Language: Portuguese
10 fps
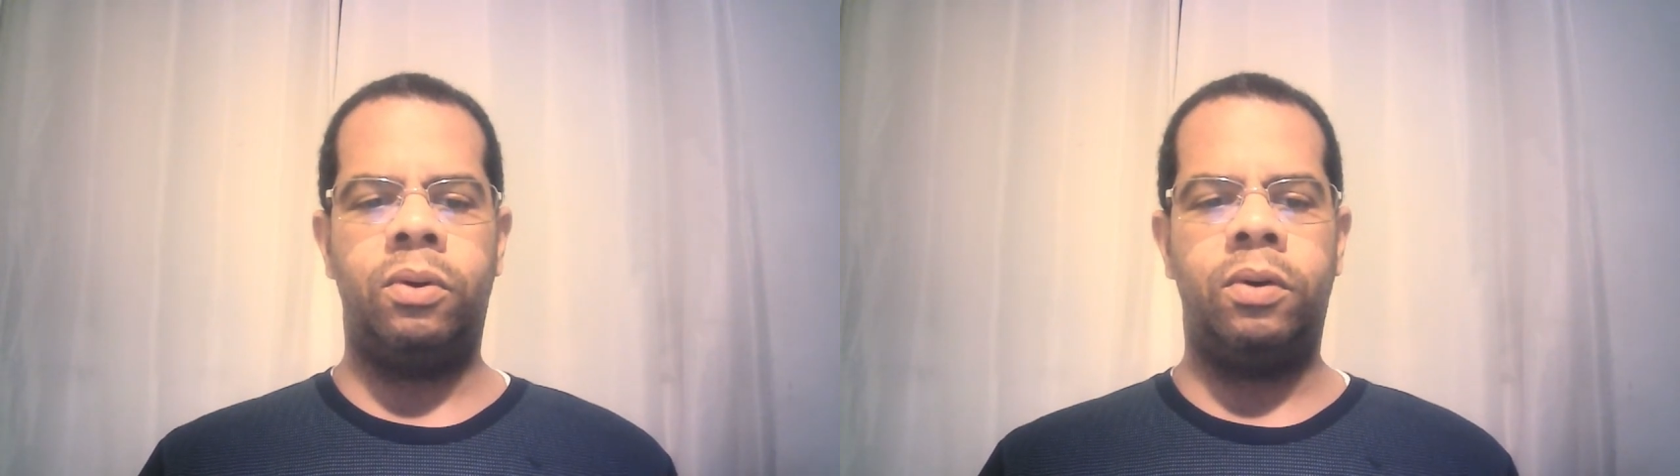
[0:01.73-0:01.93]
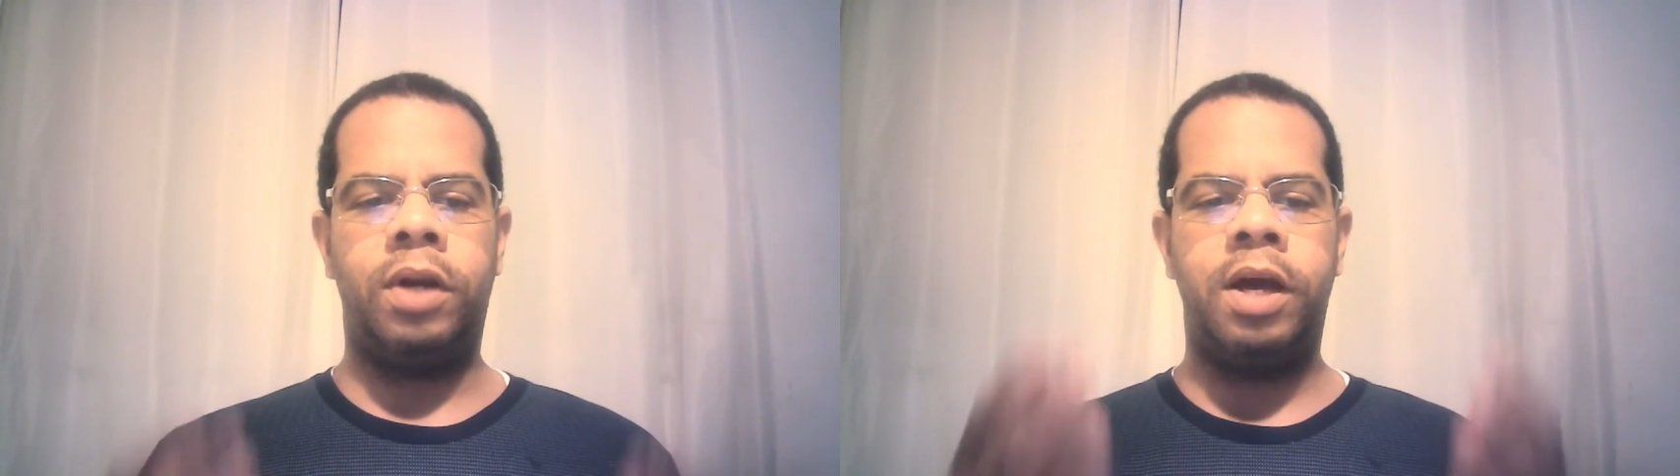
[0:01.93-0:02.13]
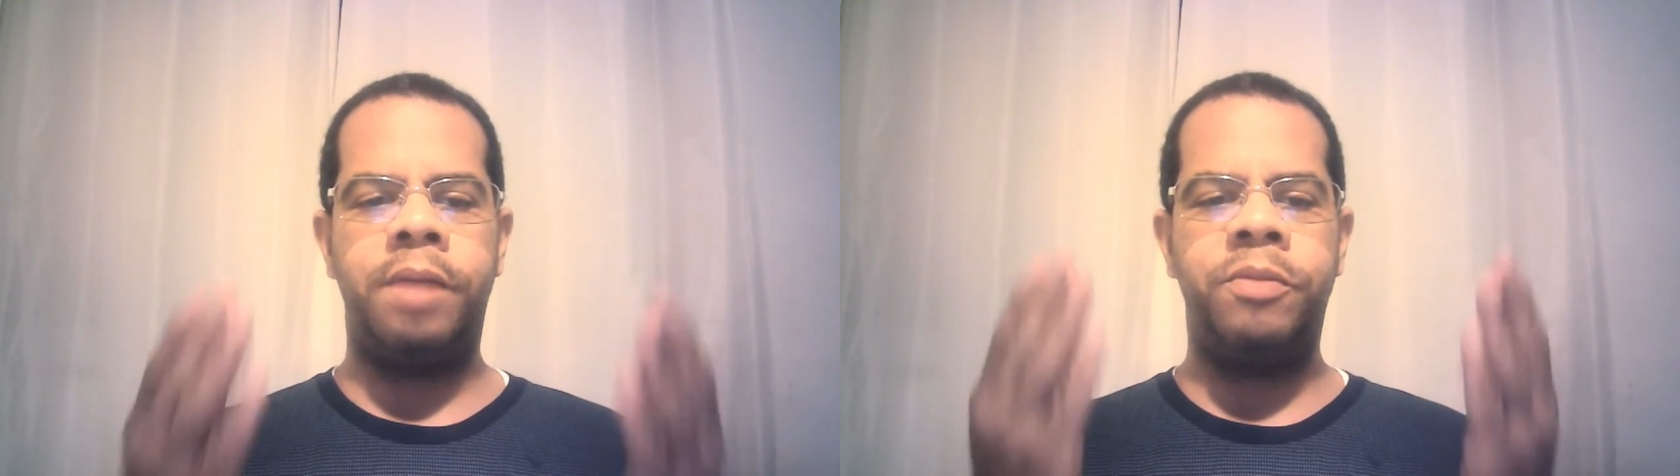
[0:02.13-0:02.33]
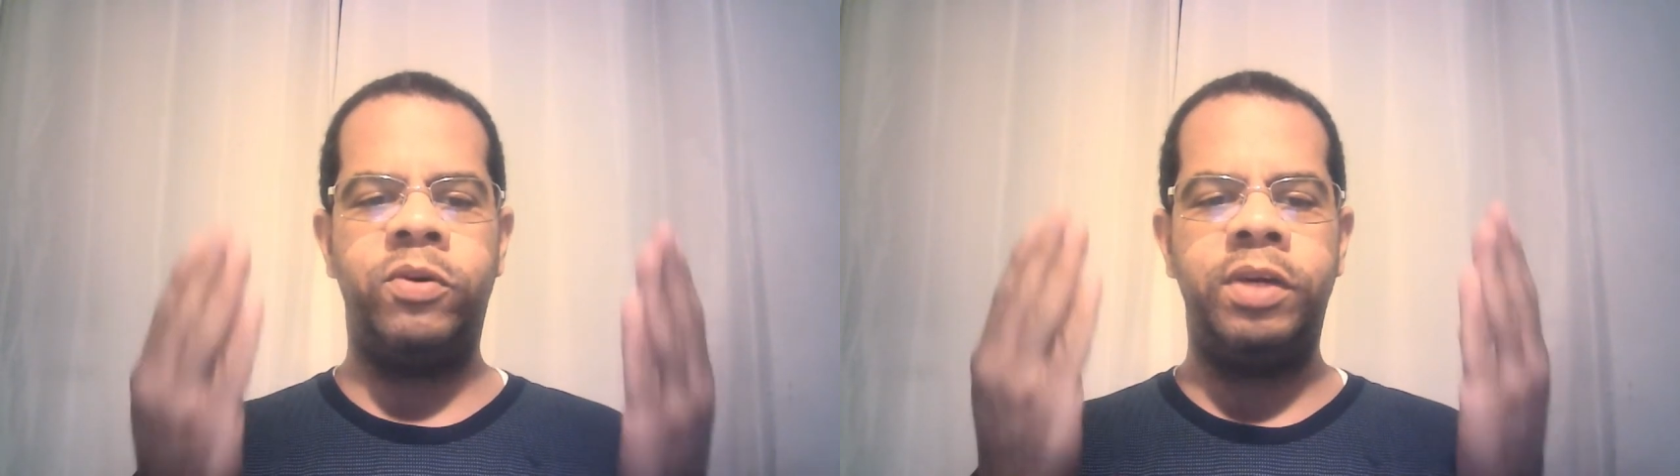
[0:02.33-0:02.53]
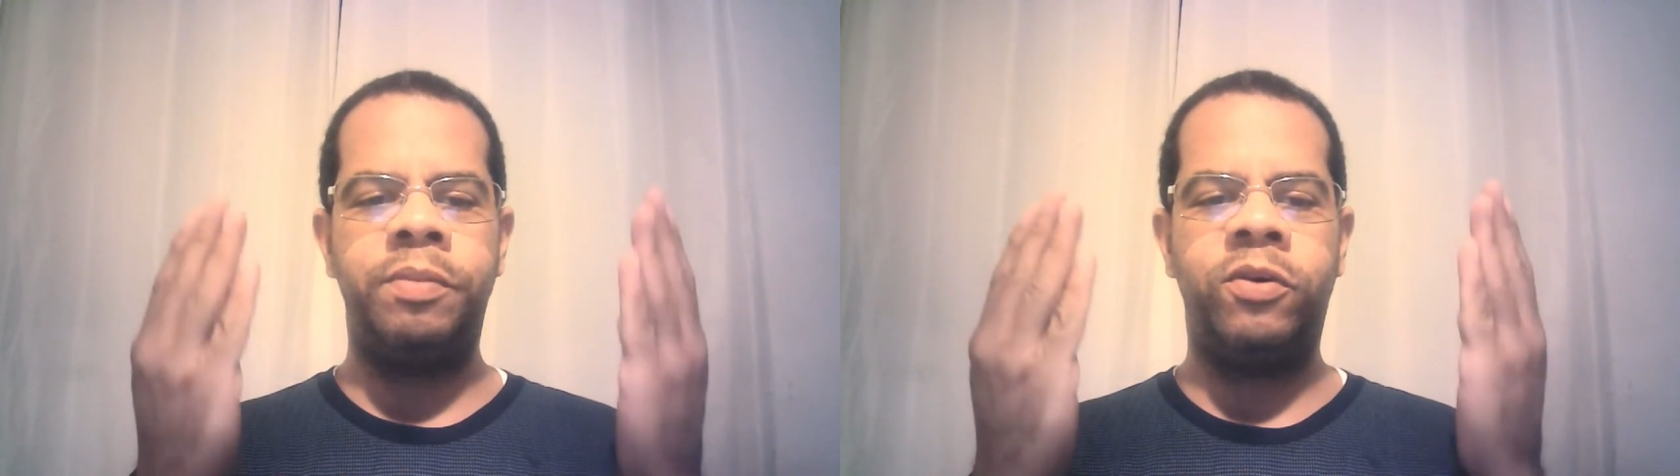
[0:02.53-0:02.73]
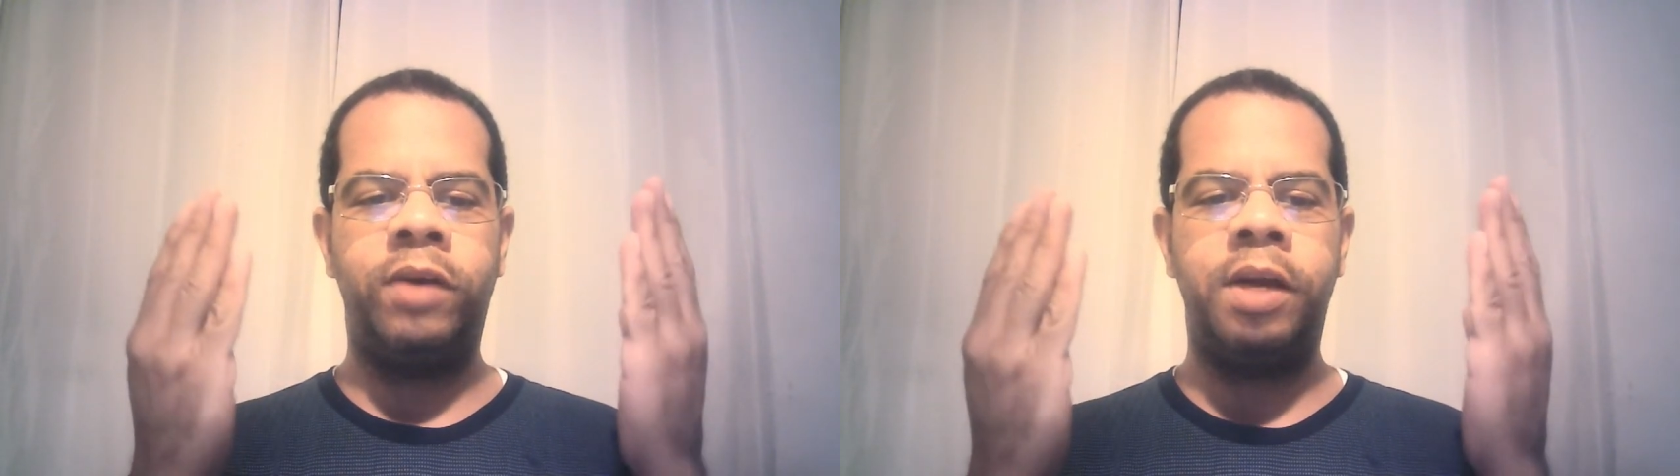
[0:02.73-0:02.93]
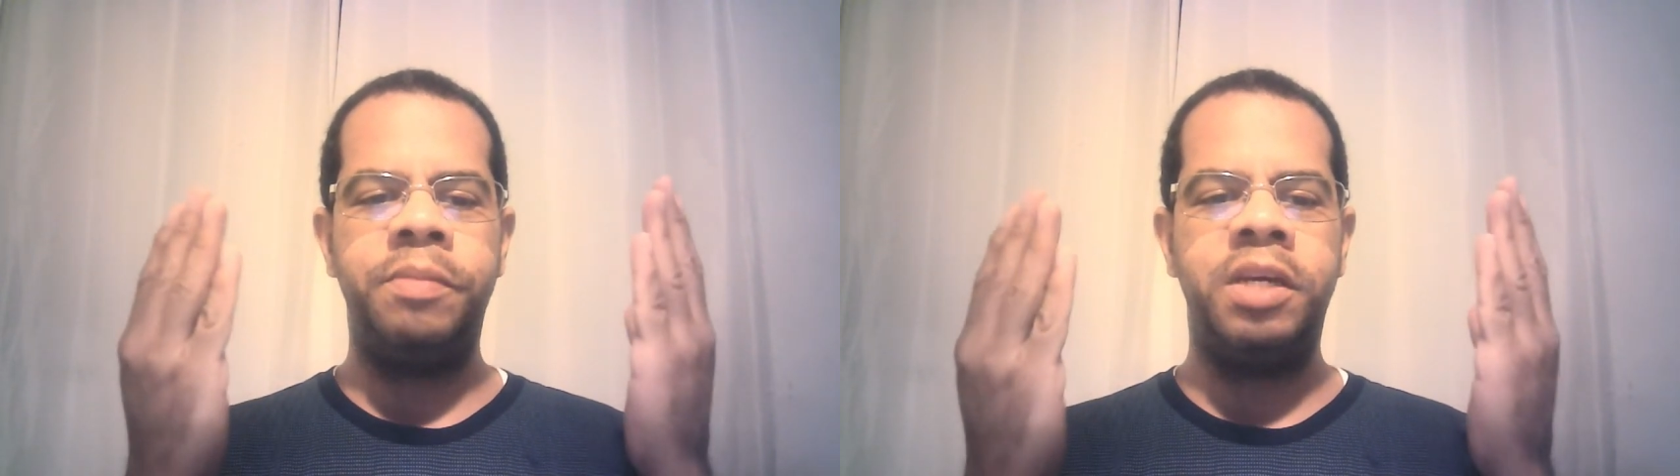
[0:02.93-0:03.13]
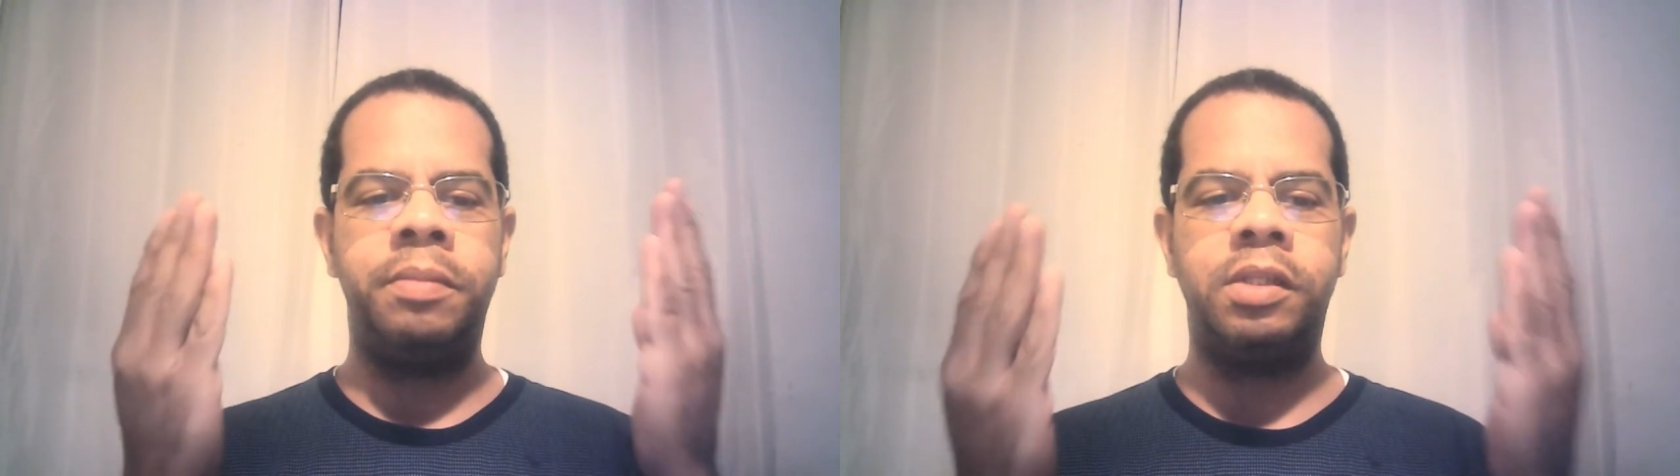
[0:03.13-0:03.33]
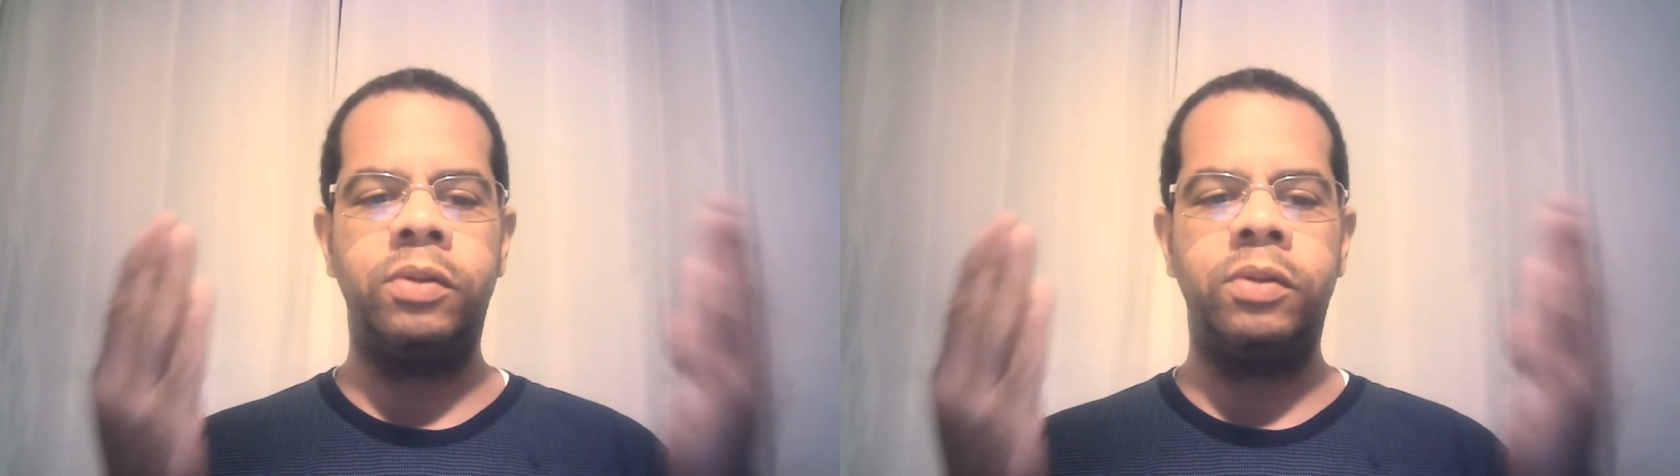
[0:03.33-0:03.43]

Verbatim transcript: Olá, meu irmão, olá, minha irmã.